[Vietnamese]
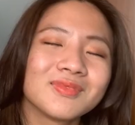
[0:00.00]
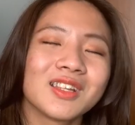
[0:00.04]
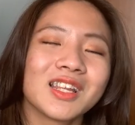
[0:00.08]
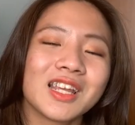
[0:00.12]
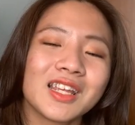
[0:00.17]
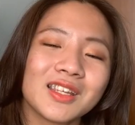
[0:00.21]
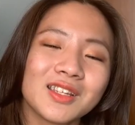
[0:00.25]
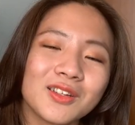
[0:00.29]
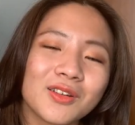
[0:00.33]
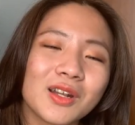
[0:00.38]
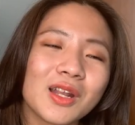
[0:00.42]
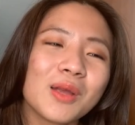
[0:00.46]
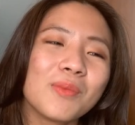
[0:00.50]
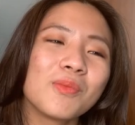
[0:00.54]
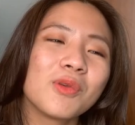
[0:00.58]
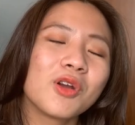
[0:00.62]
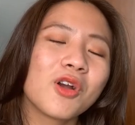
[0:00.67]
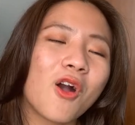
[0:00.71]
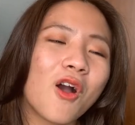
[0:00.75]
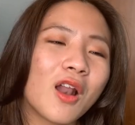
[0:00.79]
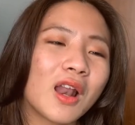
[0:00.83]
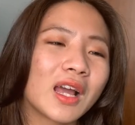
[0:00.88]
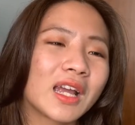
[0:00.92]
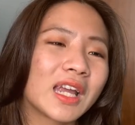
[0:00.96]
thì cho nên mới
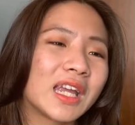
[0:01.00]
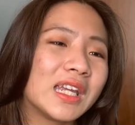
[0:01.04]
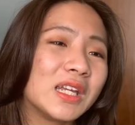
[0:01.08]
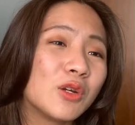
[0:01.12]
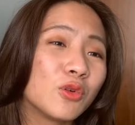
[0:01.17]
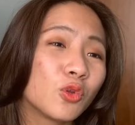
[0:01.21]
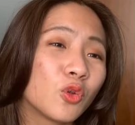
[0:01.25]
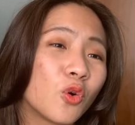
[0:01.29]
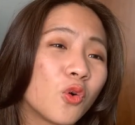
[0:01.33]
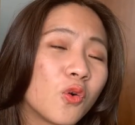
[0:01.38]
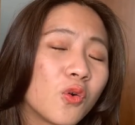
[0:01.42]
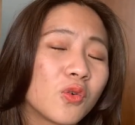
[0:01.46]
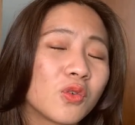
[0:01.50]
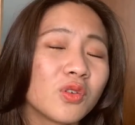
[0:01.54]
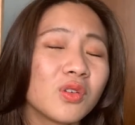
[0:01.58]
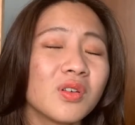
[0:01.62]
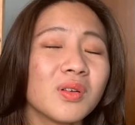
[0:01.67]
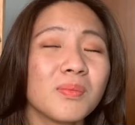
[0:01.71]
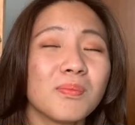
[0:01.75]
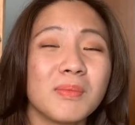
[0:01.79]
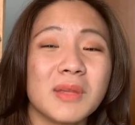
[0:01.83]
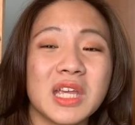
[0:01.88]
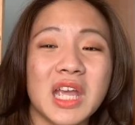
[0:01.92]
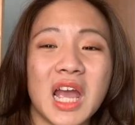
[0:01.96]
gọi là cái yếu tố
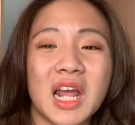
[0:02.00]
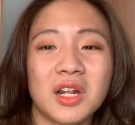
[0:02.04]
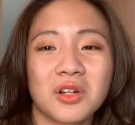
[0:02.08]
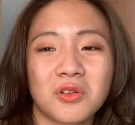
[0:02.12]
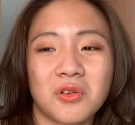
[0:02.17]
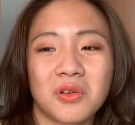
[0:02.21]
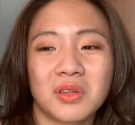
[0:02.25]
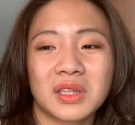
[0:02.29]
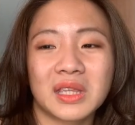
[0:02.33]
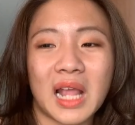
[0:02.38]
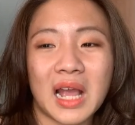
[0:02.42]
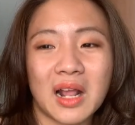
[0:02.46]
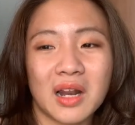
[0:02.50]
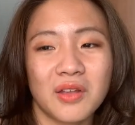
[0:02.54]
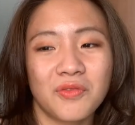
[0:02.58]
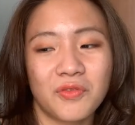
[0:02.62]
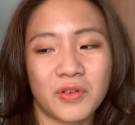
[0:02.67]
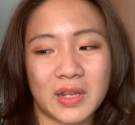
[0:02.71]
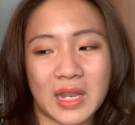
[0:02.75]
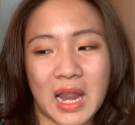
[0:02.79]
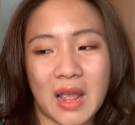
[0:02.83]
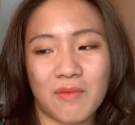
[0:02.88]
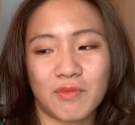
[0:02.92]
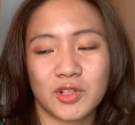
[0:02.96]
bí ẩn nó tăng lên
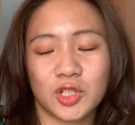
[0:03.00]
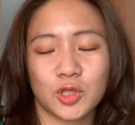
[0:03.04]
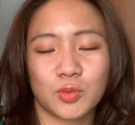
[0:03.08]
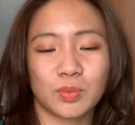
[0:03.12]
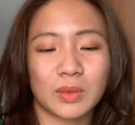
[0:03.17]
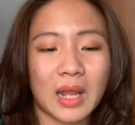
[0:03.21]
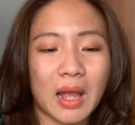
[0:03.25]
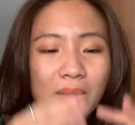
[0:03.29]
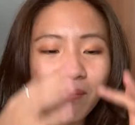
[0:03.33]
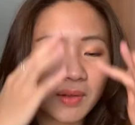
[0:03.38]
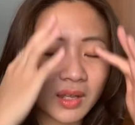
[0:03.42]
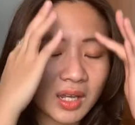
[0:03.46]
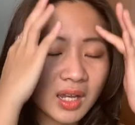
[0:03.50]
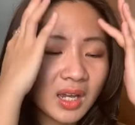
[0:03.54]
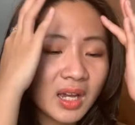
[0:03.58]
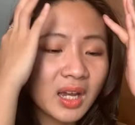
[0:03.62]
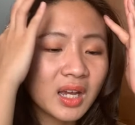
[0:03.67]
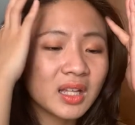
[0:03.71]
phần nào mà chúng ta phải